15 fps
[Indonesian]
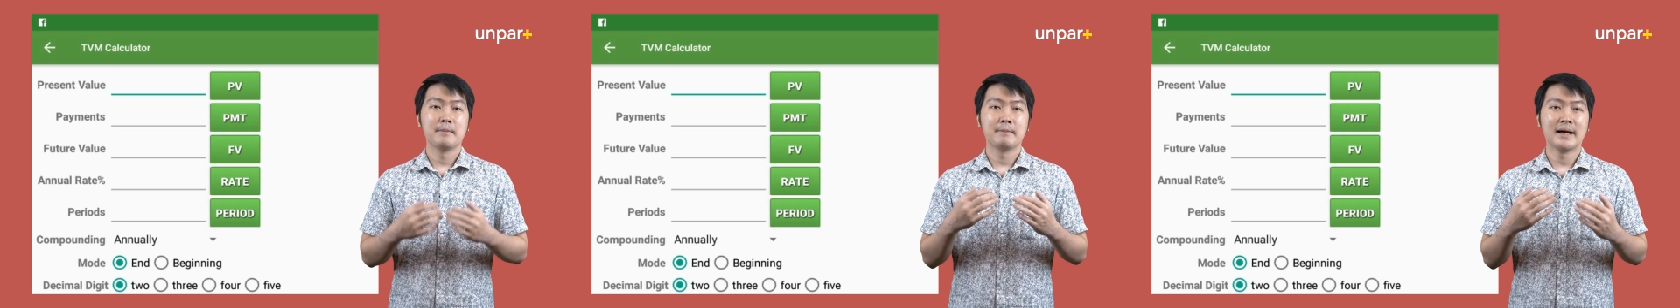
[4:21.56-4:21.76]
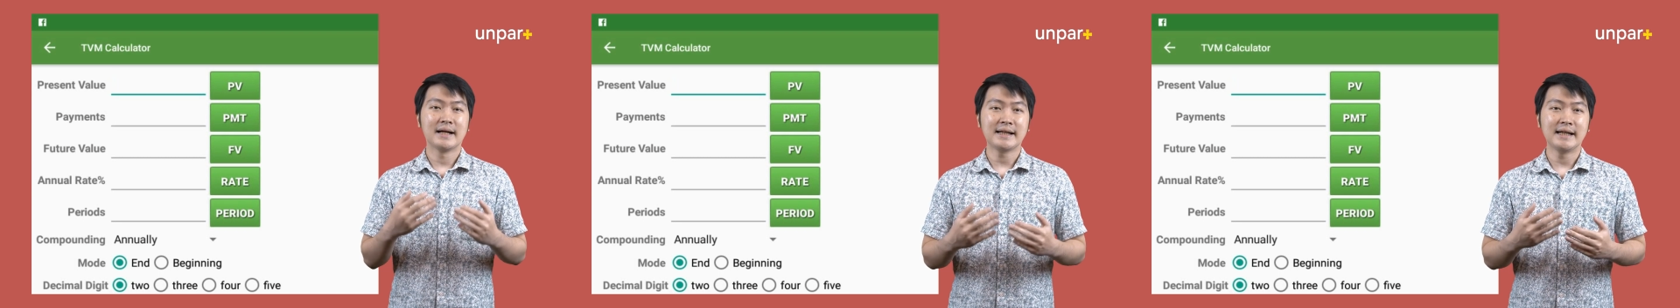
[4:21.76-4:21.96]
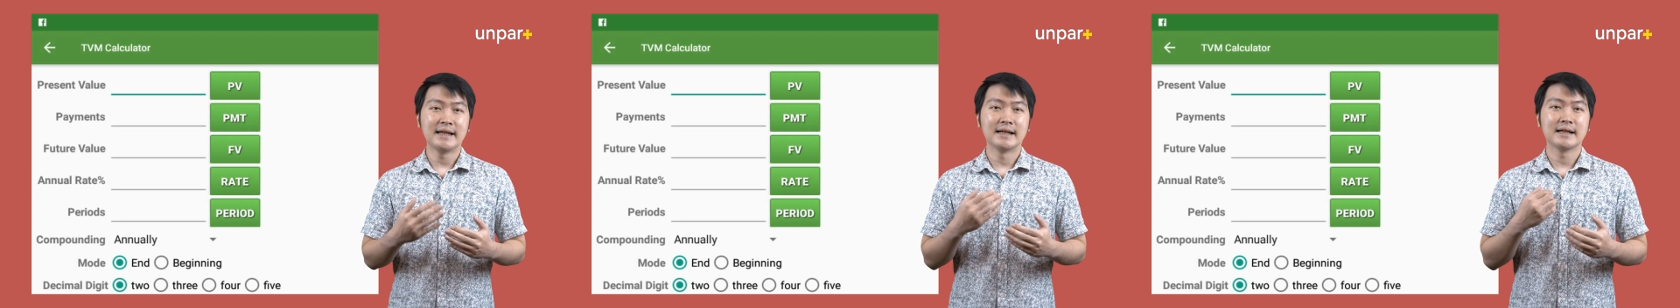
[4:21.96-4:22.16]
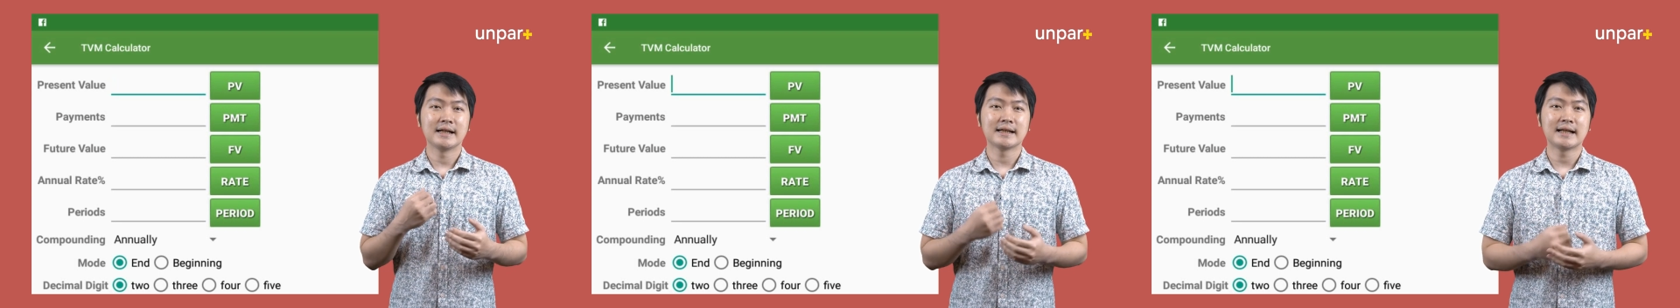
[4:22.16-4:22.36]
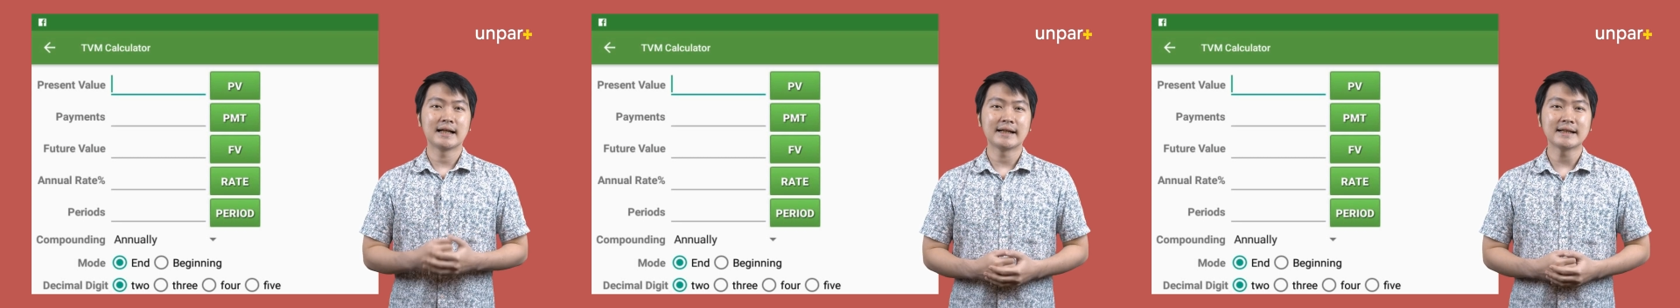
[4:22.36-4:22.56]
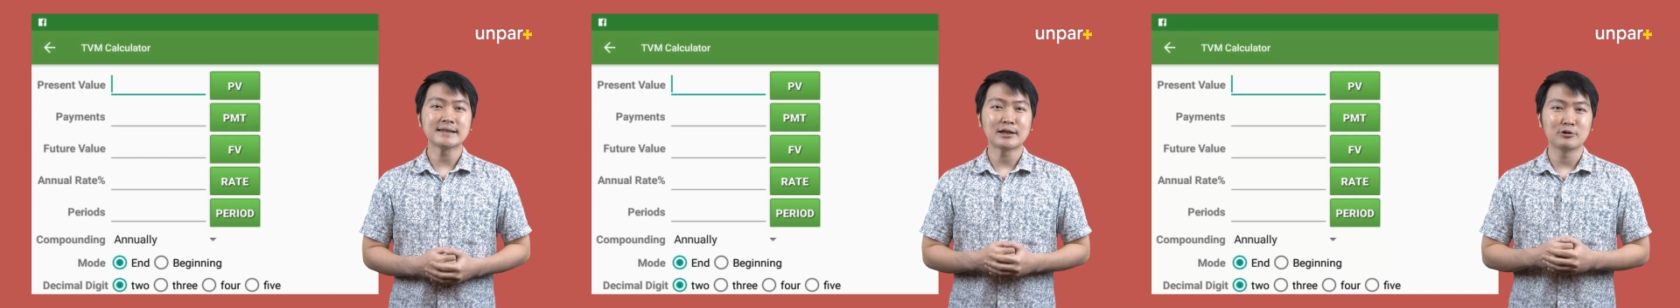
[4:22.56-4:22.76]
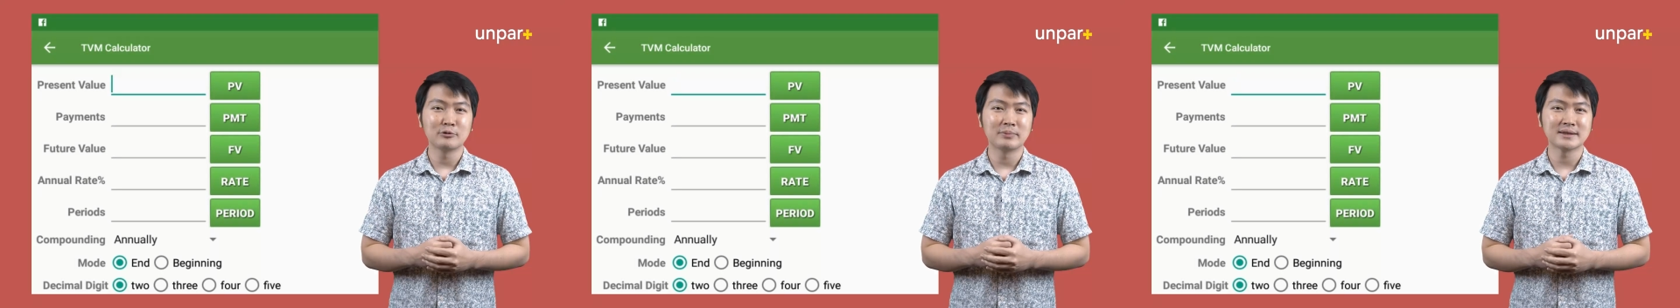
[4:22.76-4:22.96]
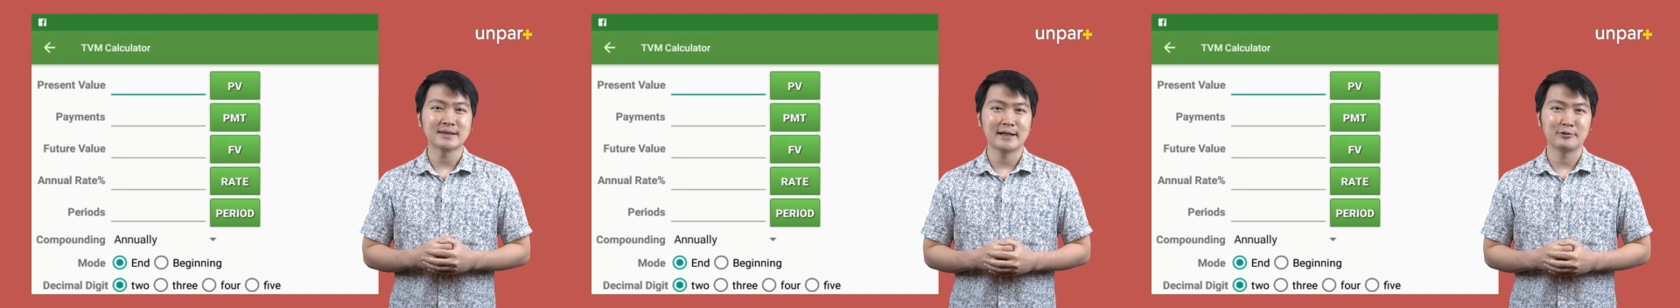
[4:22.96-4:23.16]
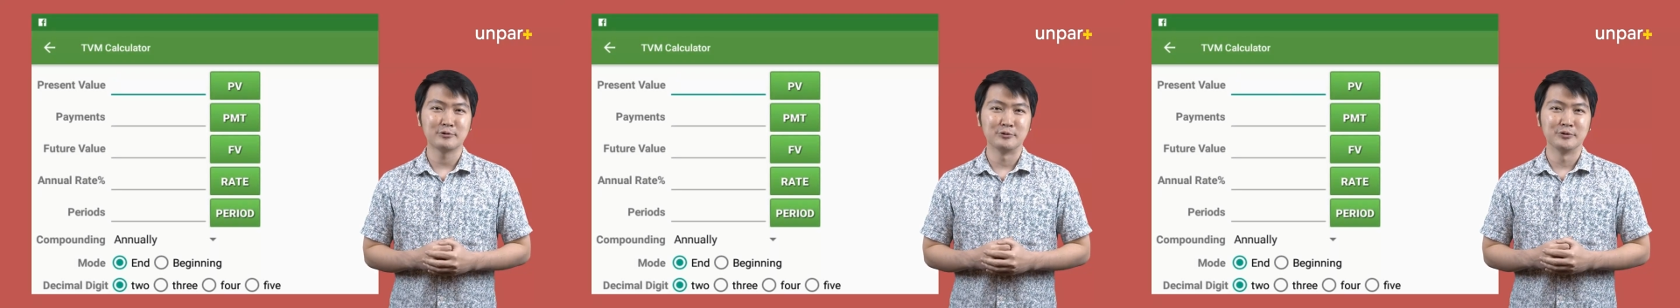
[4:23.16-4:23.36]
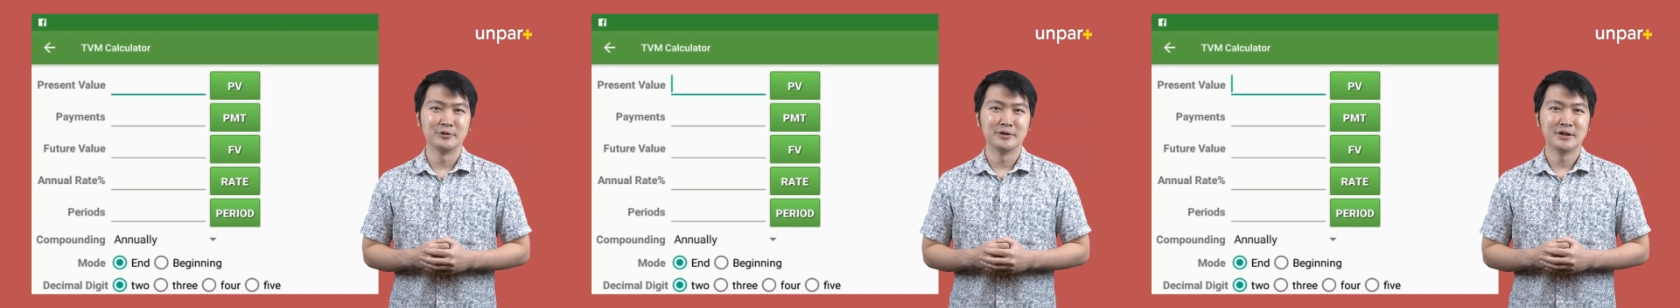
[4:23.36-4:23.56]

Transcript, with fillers: Mari kita lihat satu persatu.